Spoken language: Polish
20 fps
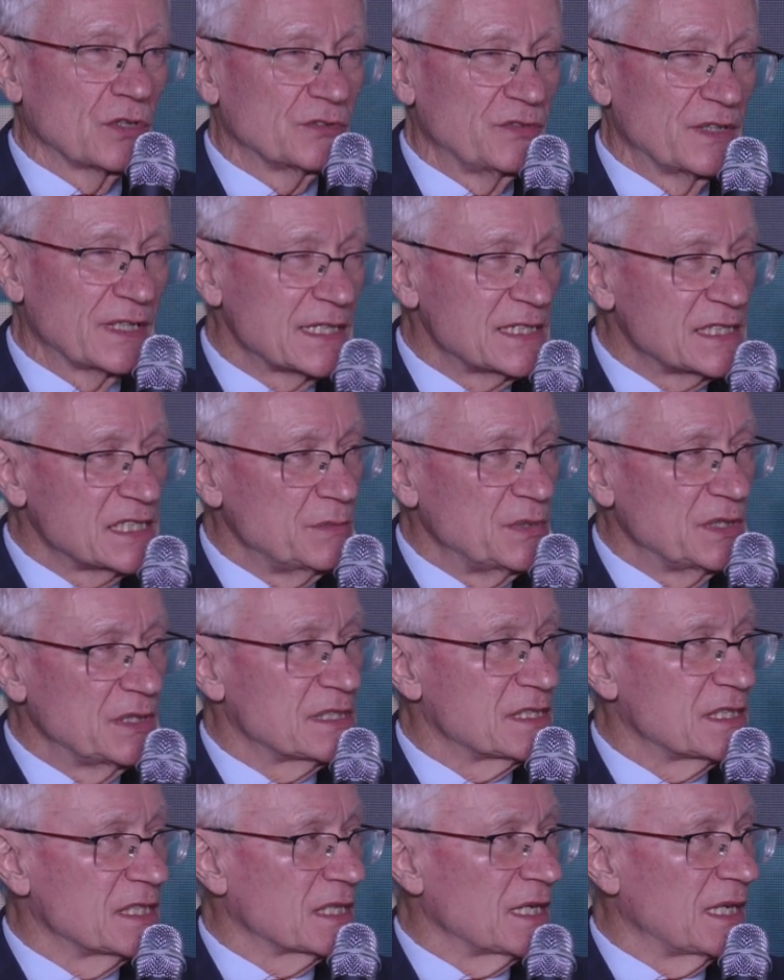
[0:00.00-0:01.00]
konferencji
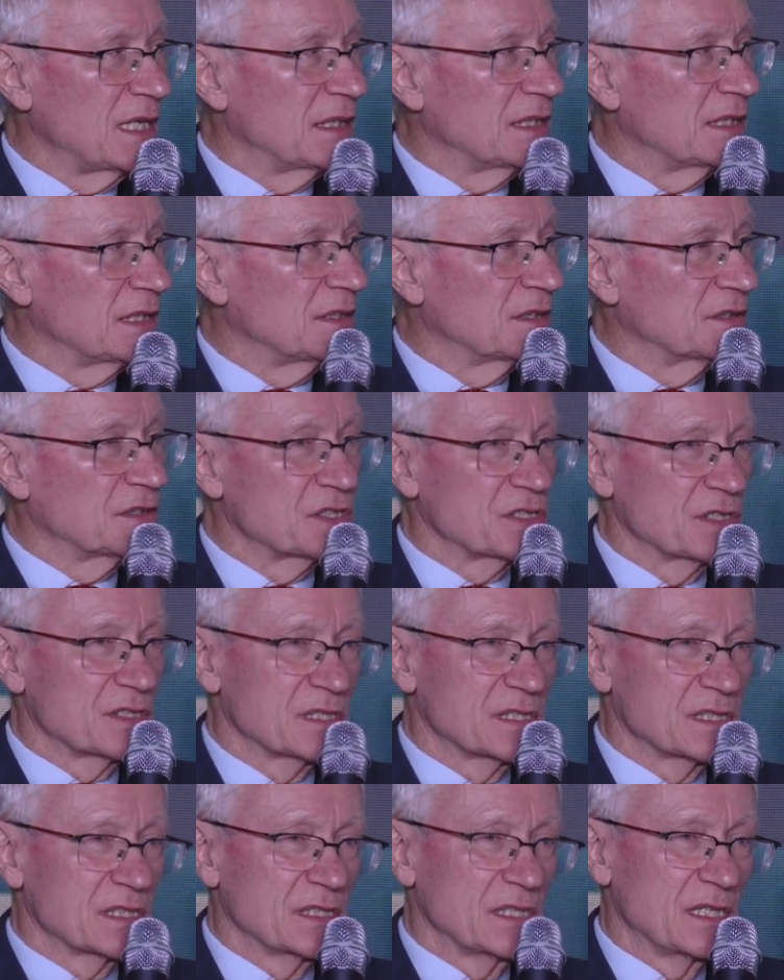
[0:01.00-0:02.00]
ministerialnej
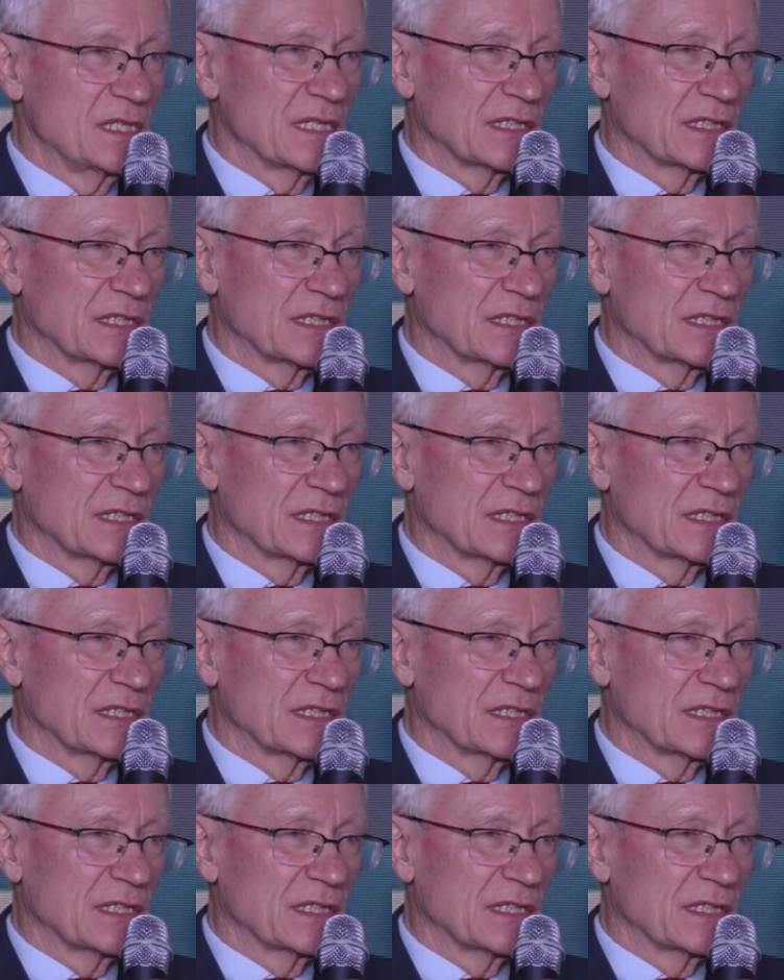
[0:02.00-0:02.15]
dotyczącej